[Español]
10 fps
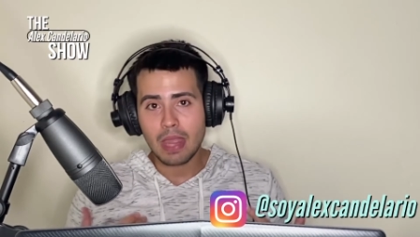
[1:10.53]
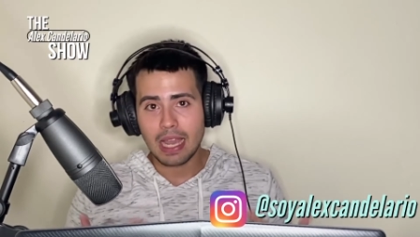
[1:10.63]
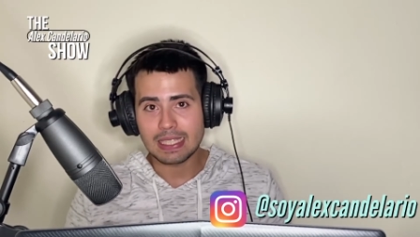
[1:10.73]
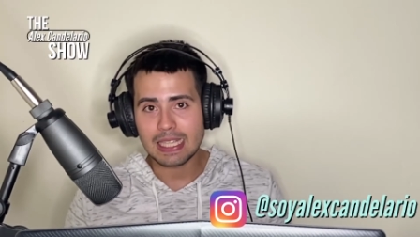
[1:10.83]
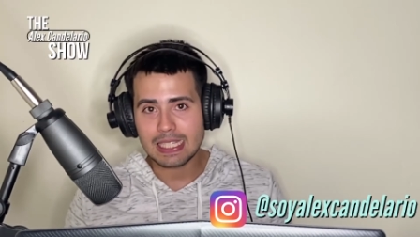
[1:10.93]

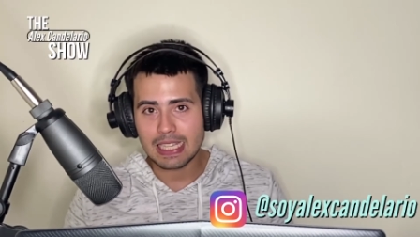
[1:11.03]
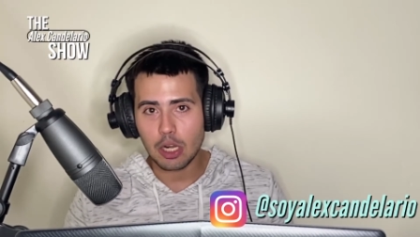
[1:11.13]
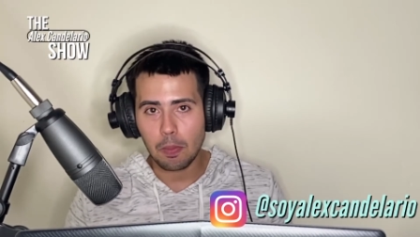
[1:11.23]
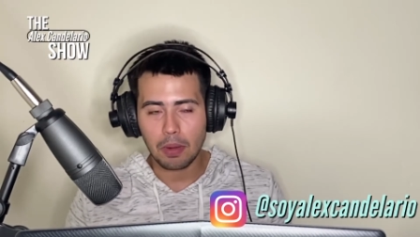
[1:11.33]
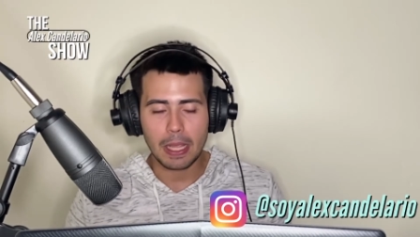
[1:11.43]
Así que
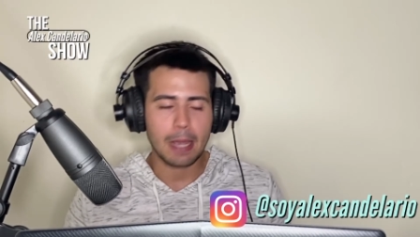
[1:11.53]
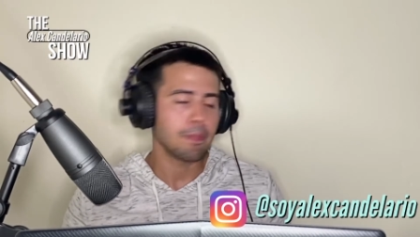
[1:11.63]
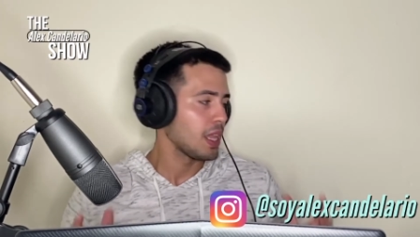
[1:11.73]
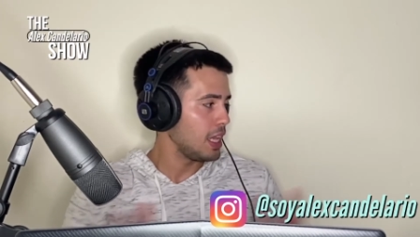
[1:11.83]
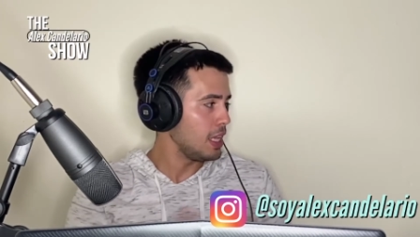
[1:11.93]
síganos por allá.
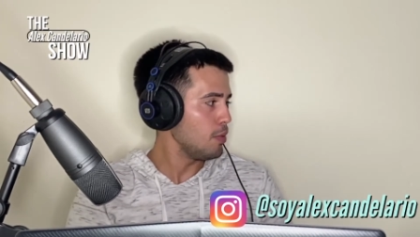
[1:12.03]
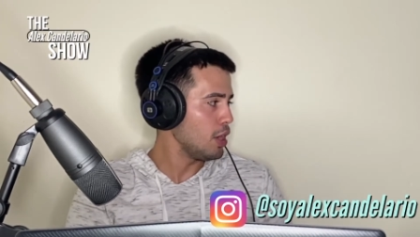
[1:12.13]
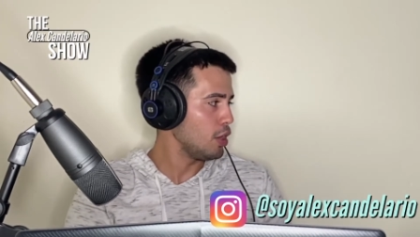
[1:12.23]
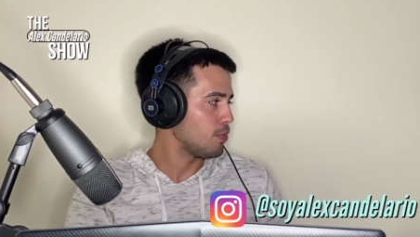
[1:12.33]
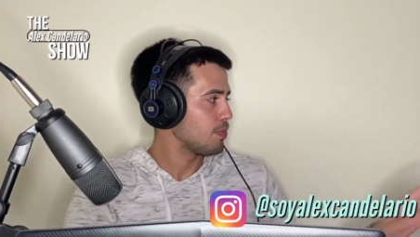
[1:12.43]
Y
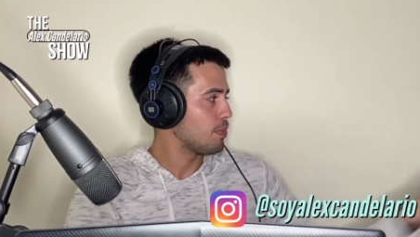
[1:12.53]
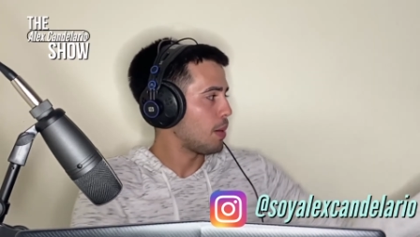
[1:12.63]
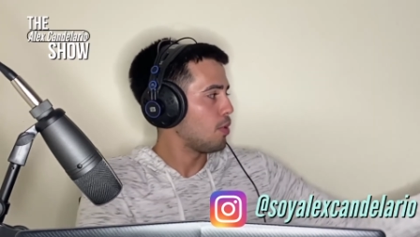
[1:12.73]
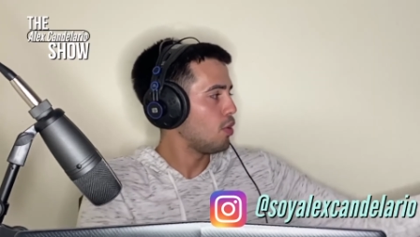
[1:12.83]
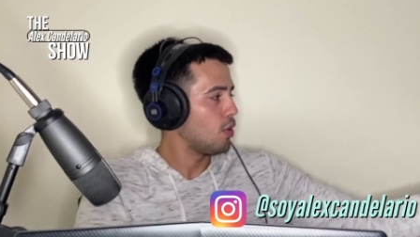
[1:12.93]
bueno,
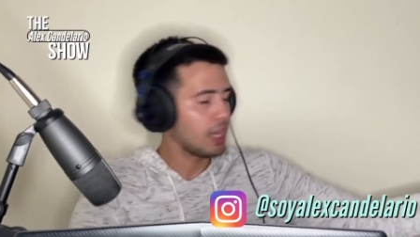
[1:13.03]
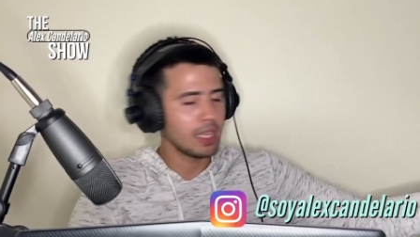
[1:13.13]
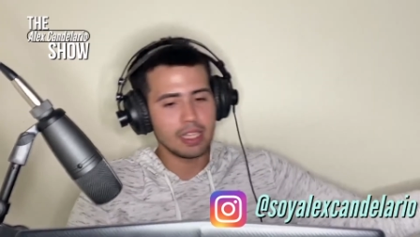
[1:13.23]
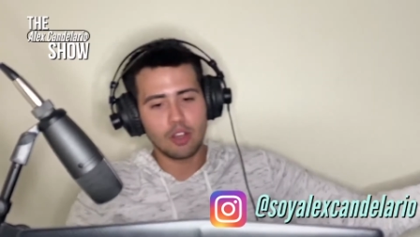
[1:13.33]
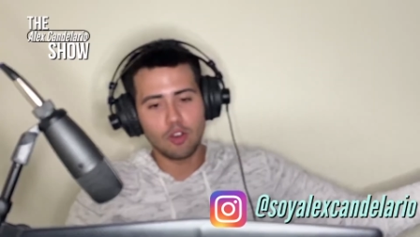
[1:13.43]
vamos,
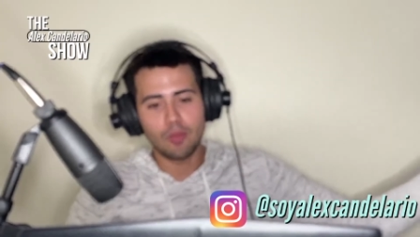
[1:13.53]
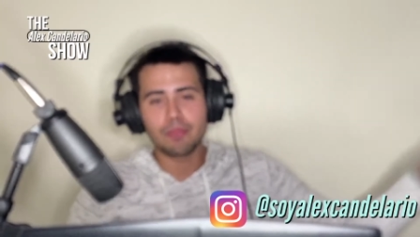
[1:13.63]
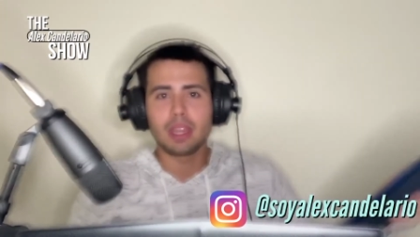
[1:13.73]
aquí tengo